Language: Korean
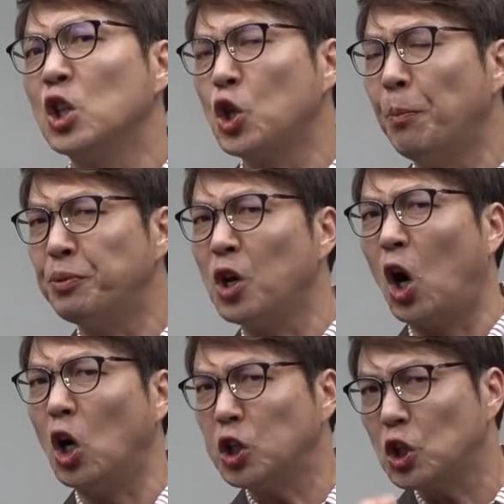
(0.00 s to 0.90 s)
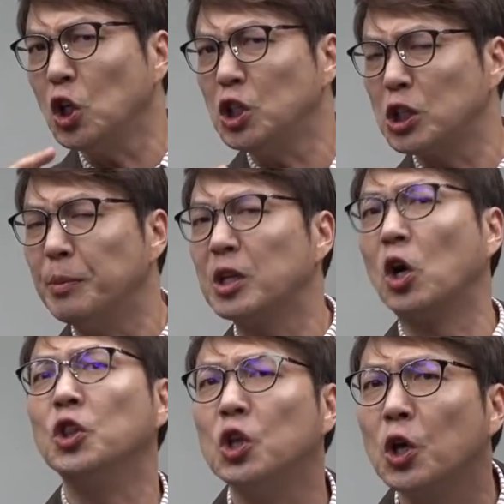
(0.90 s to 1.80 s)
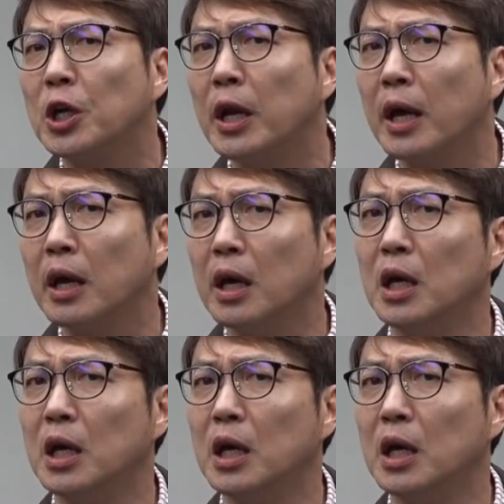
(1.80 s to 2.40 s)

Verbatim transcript: 트럼프는 어떤 지점을 건드렸길래